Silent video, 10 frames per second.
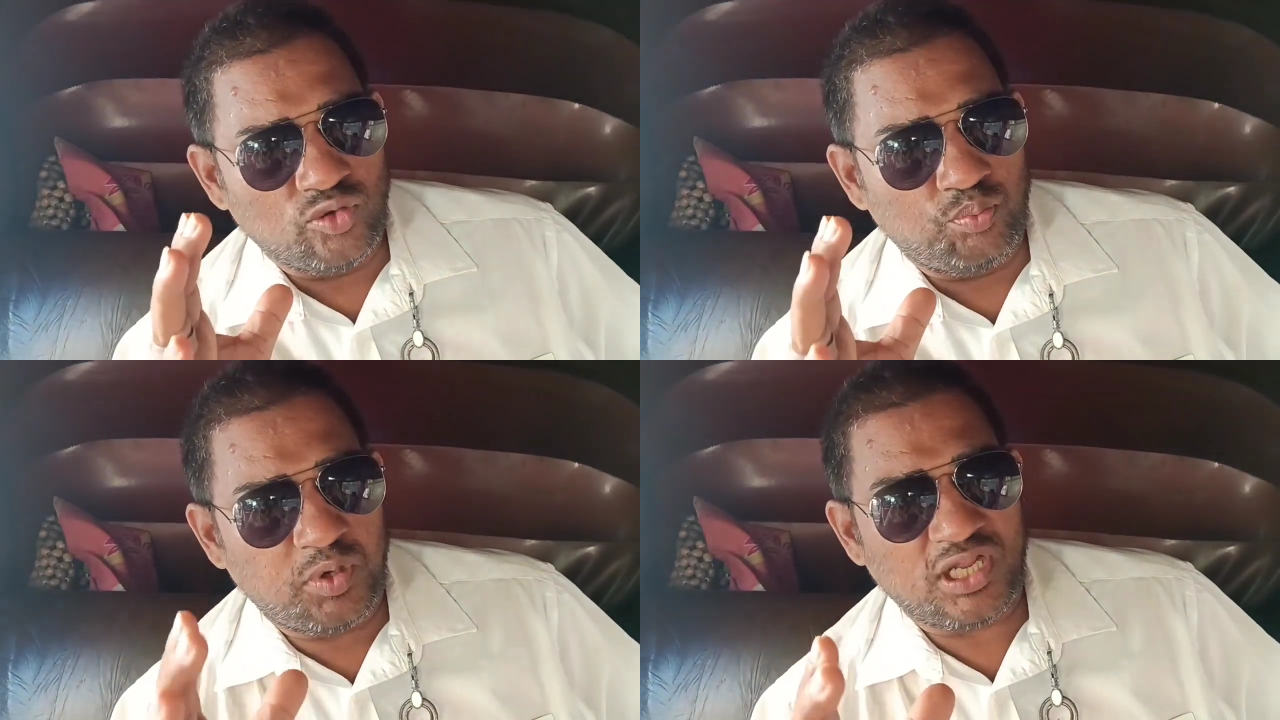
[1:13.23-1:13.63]

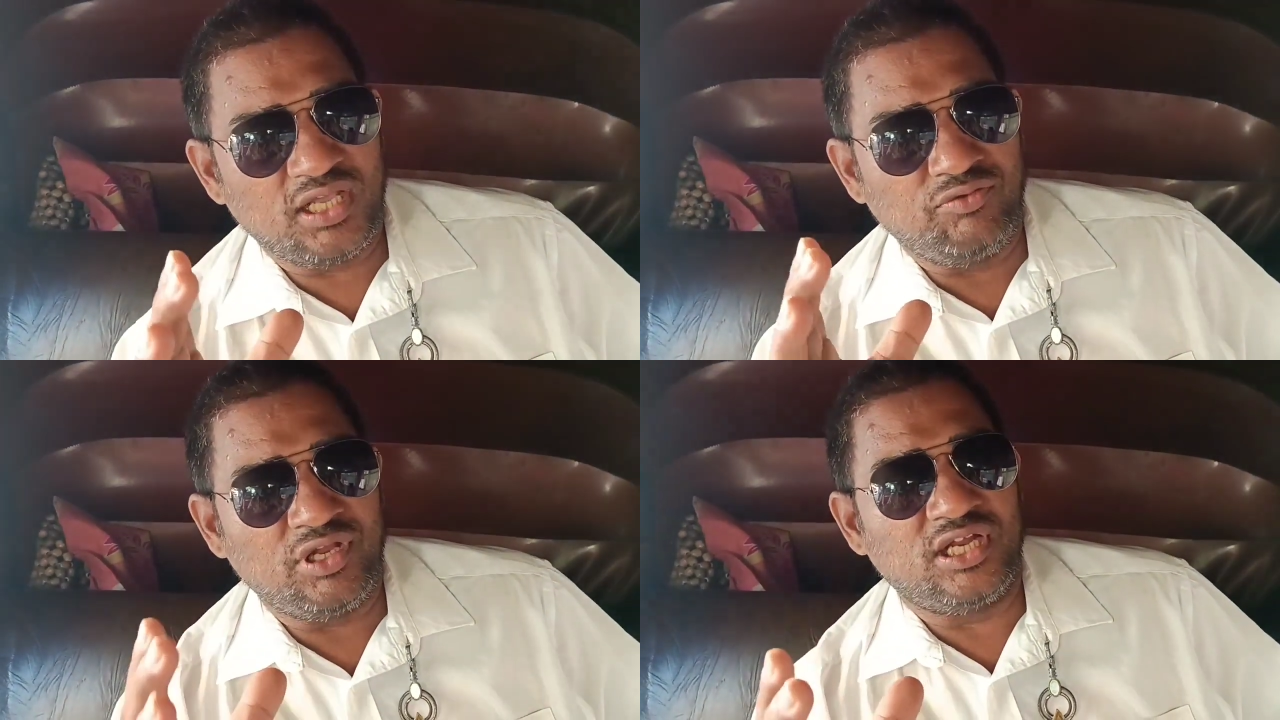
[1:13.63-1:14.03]
जो
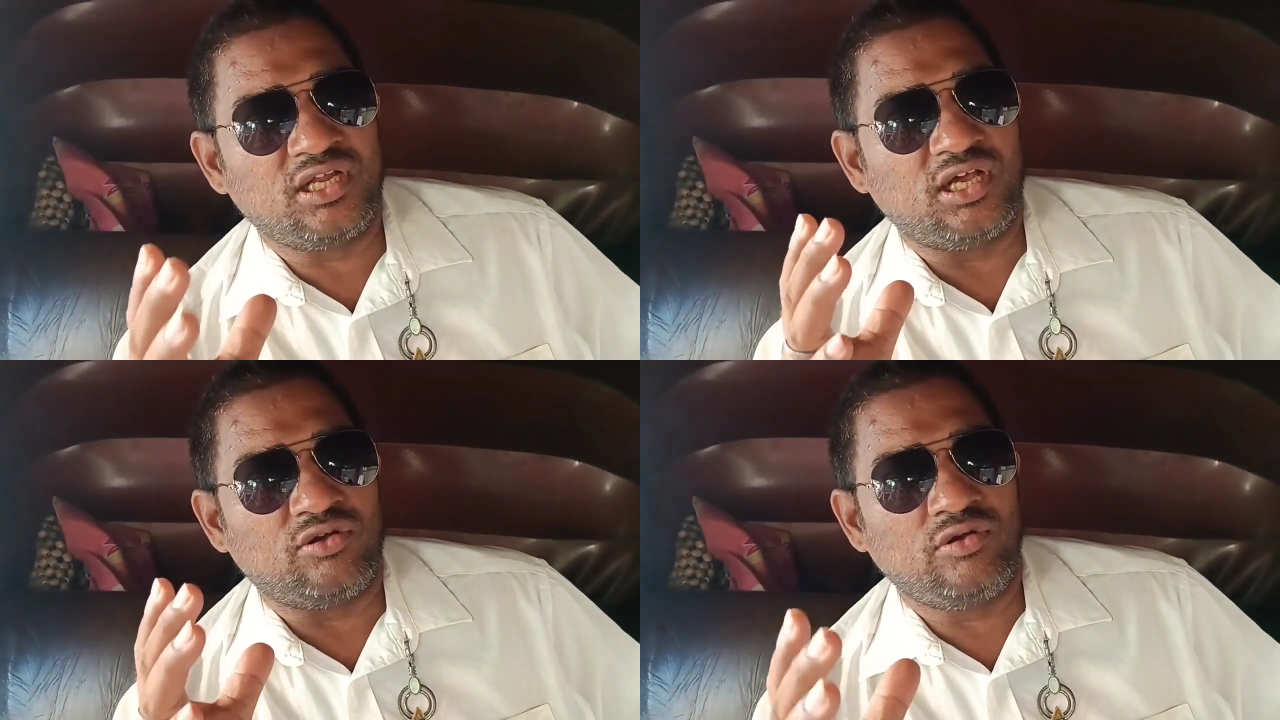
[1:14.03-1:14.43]
बड़े
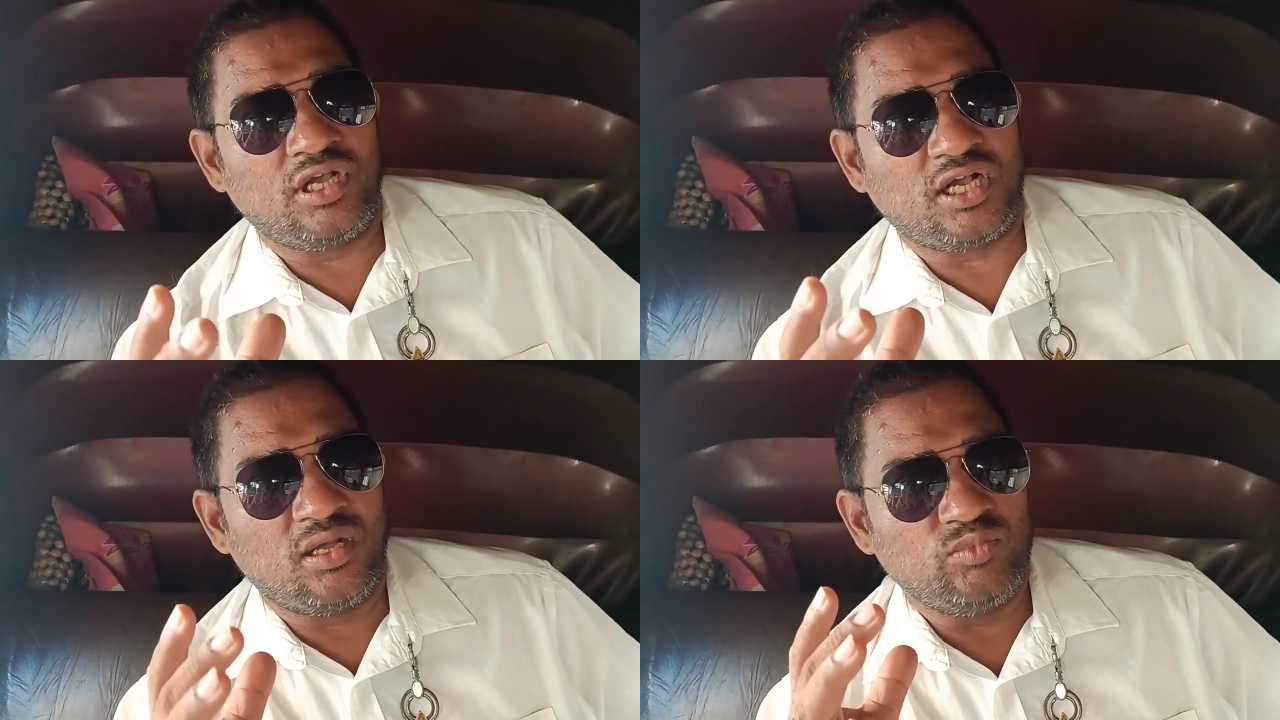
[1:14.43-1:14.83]
विलन का
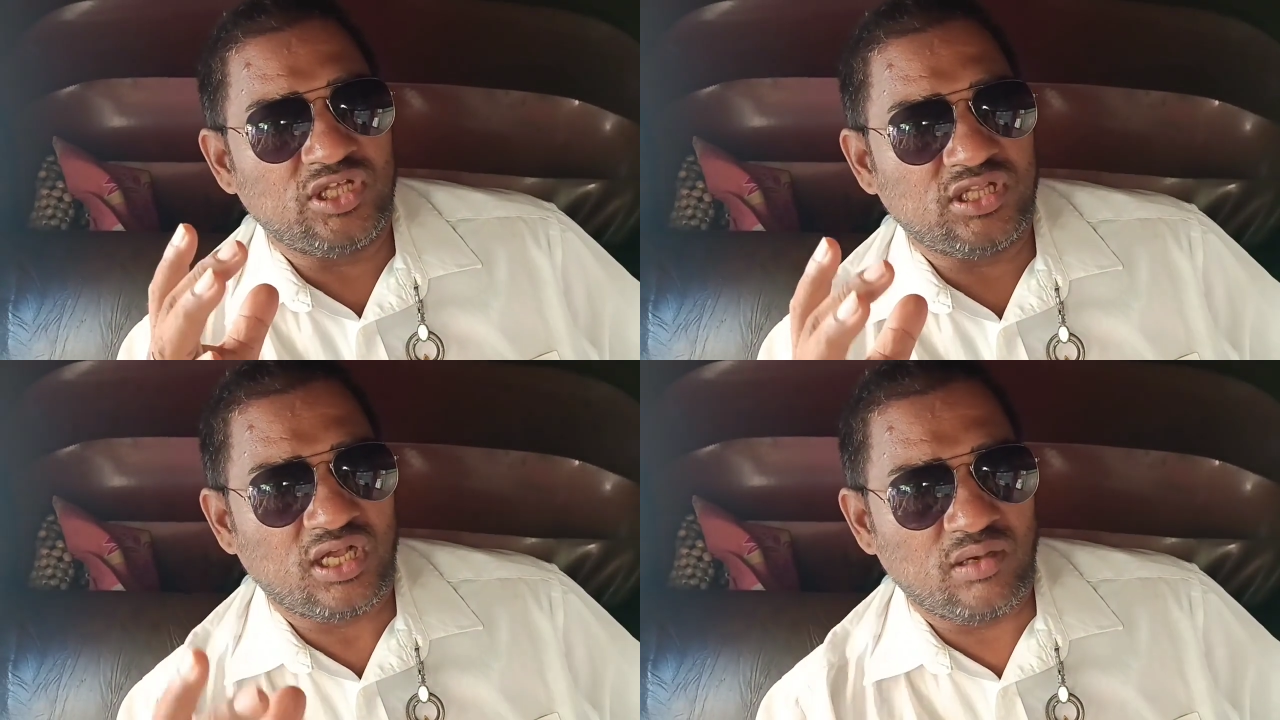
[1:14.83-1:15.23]
रोल का
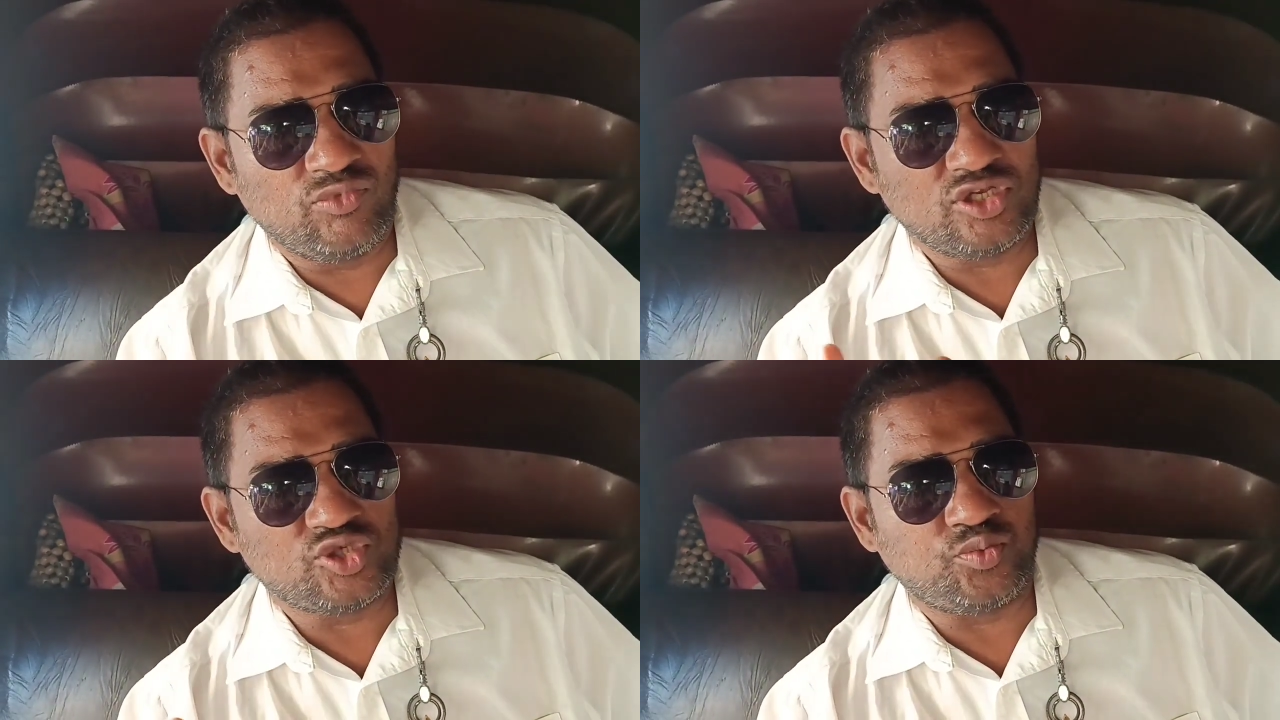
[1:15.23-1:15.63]
काम किए थे
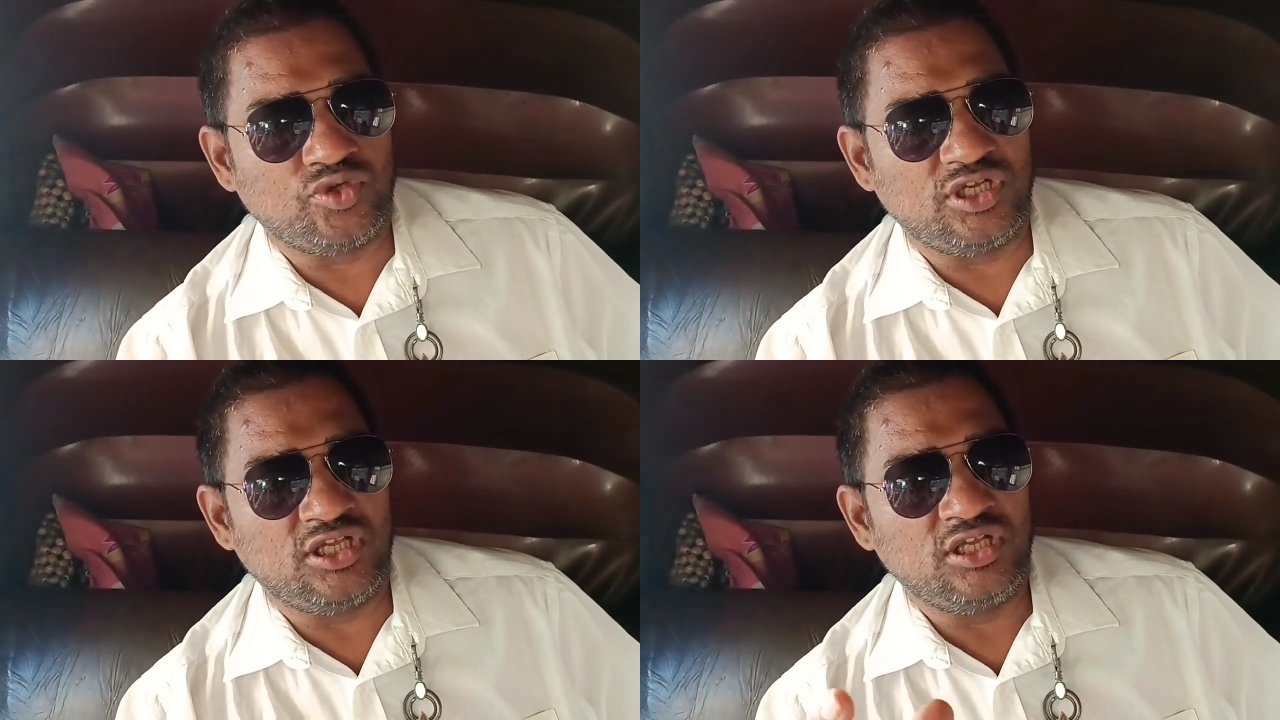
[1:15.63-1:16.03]
अमरीश
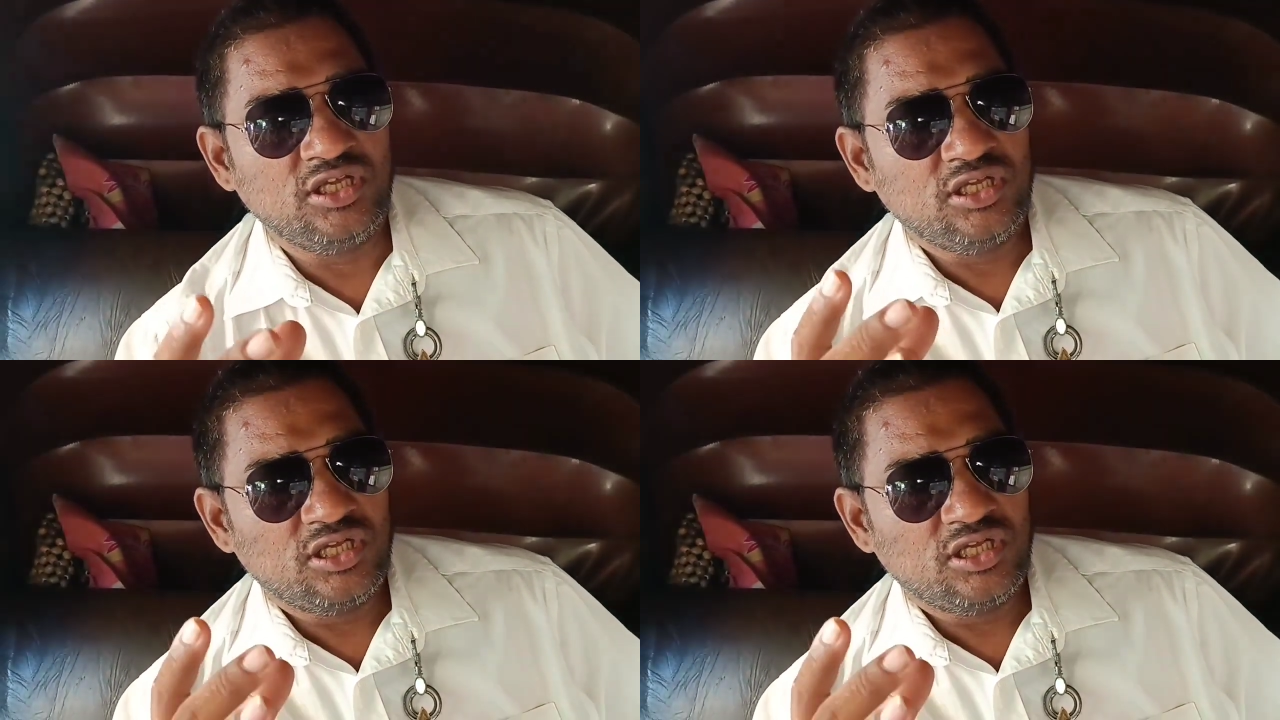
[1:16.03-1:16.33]
पुरी